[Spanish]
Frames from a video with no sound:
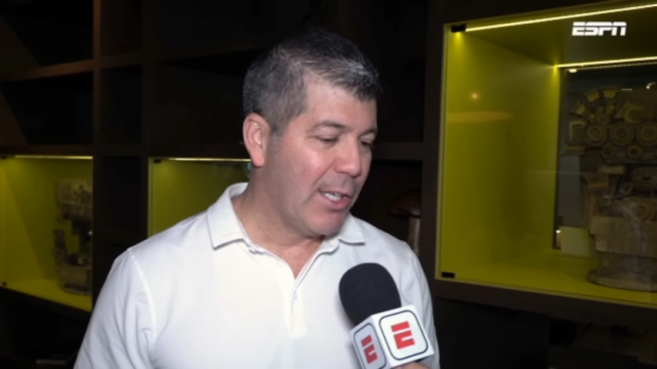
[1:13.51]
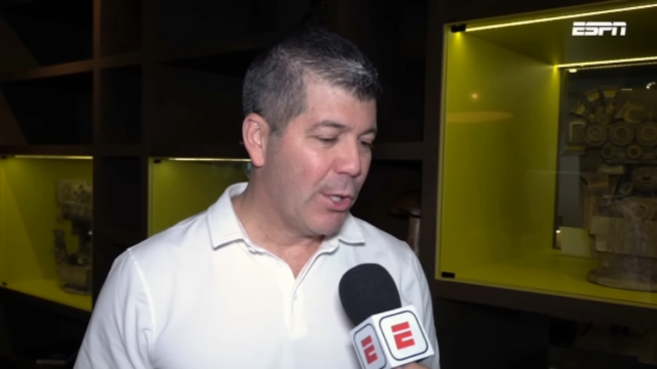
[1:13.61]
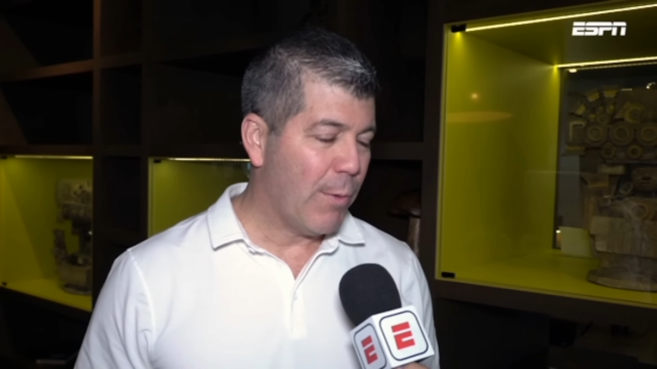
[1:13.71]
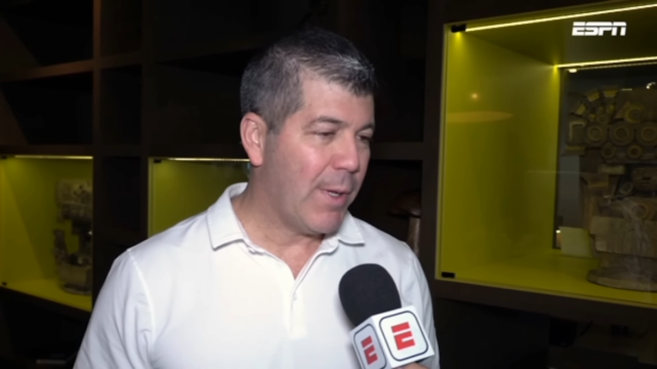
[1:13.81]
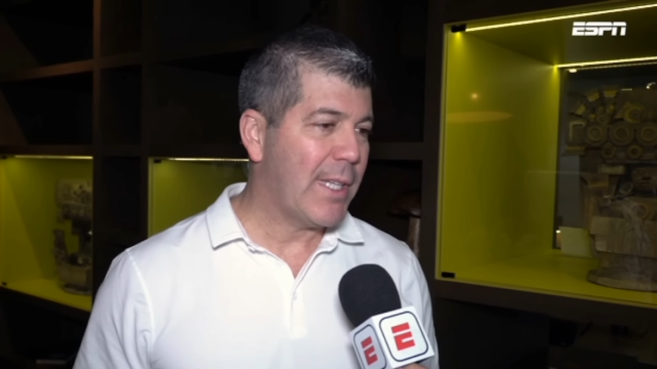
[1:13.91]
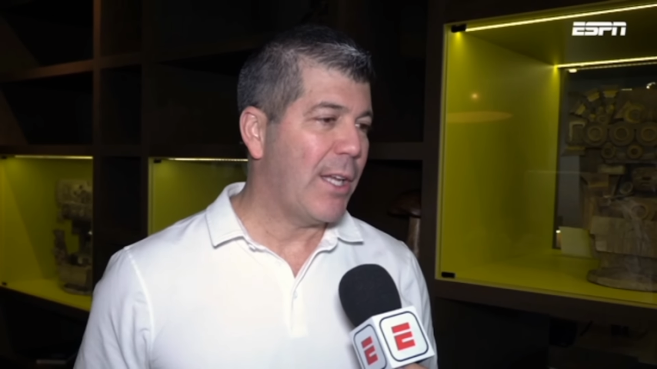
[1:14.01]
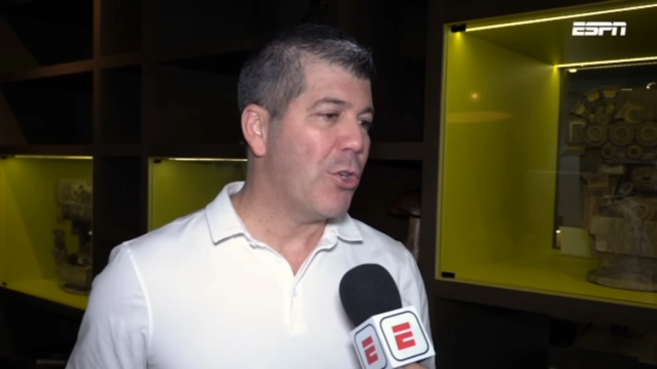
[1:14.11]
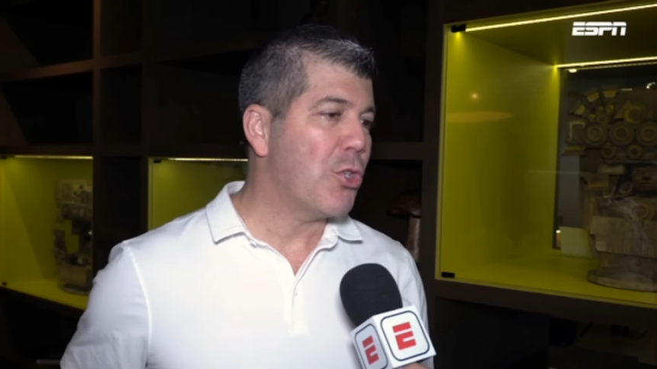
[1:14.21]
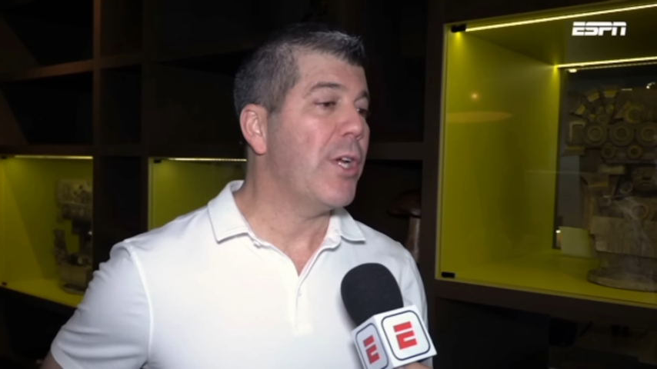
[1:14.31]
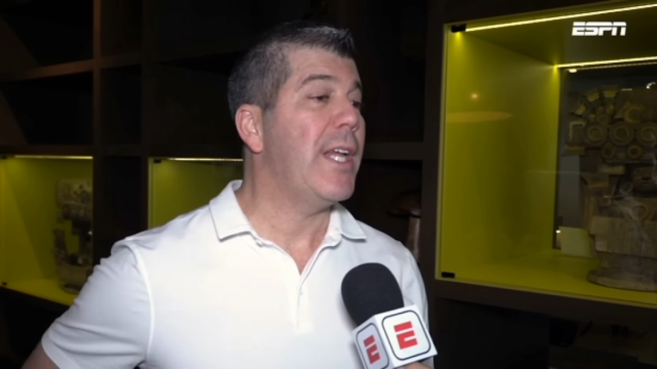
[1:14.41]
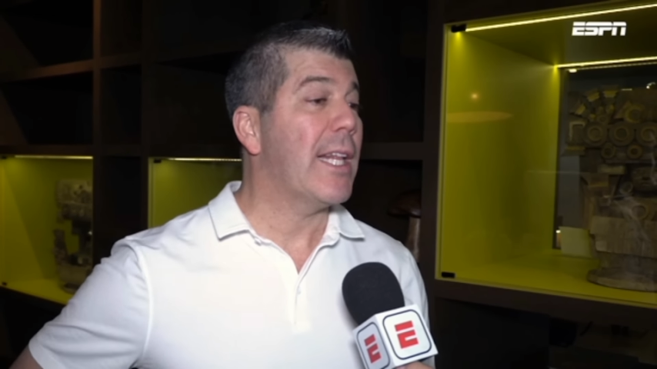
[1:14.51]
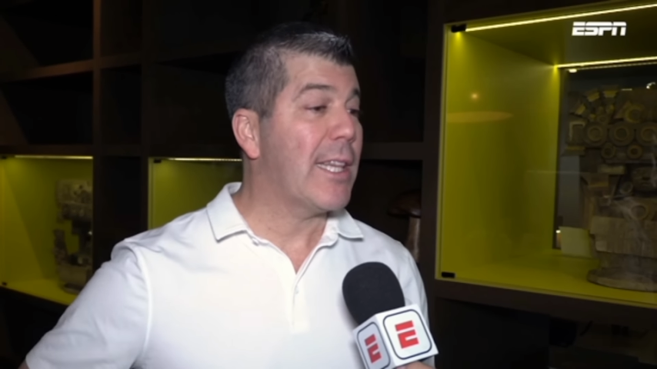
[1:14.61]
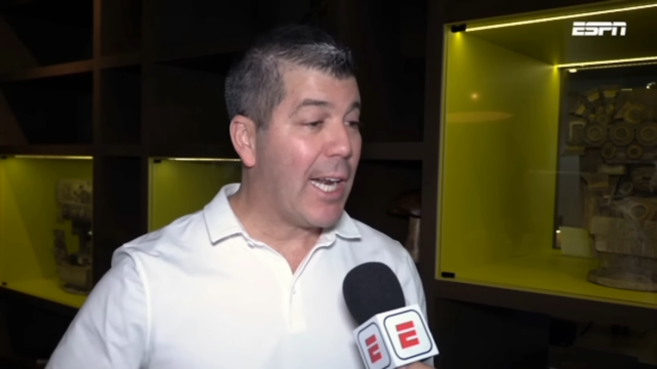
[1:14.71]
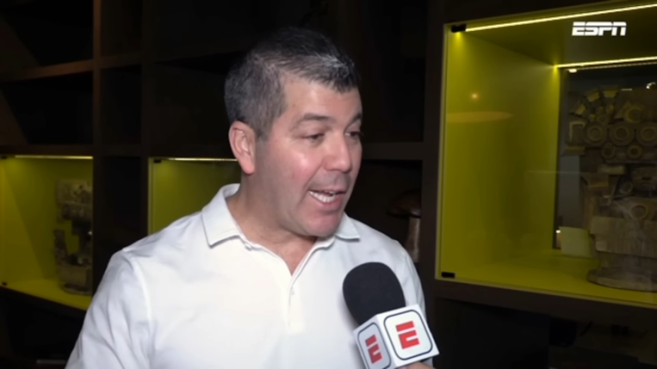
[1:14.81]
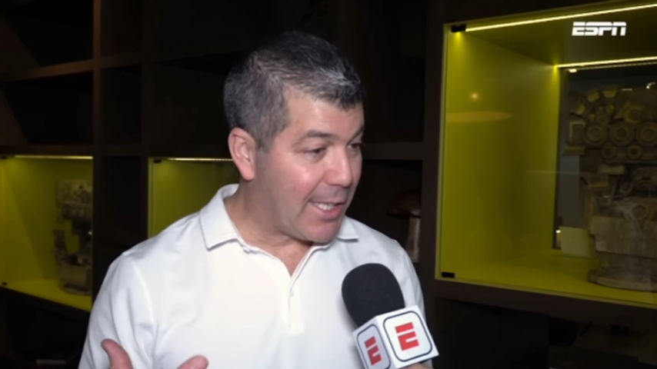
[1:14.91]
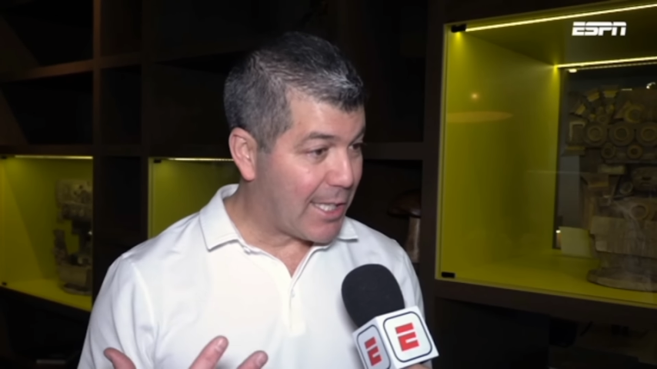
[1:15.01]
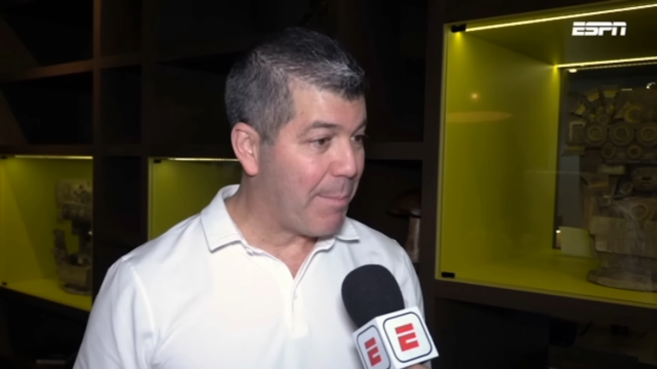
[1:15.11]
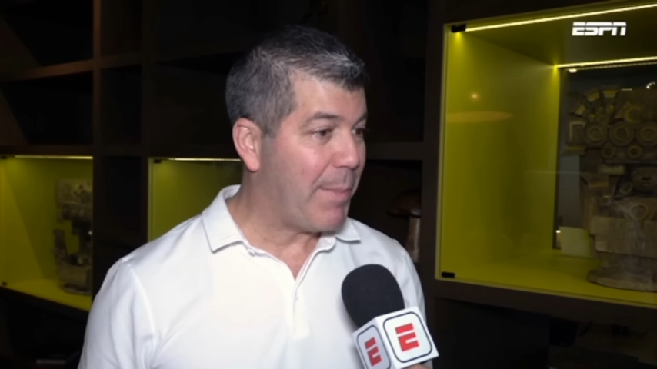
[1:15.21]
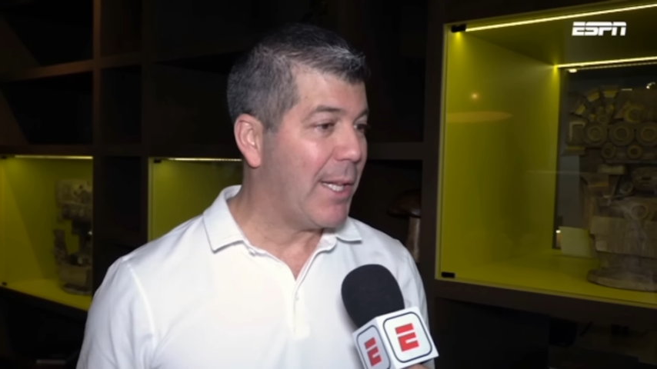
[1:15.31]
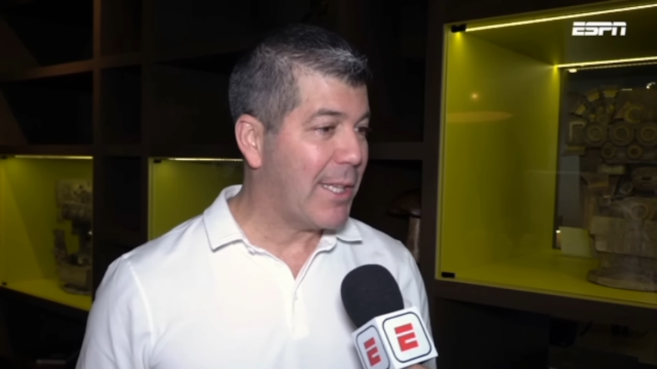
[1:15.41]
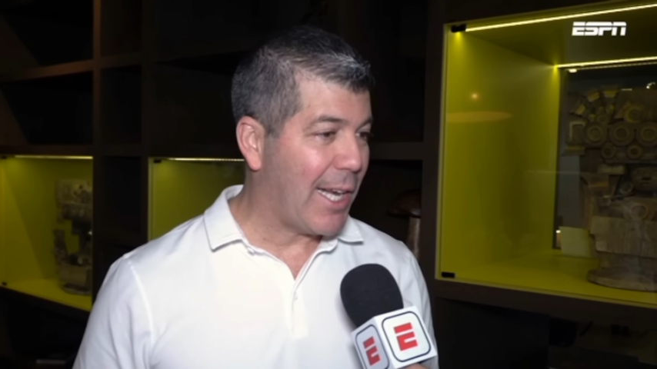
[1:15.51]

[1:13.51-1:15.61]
98 y atraen también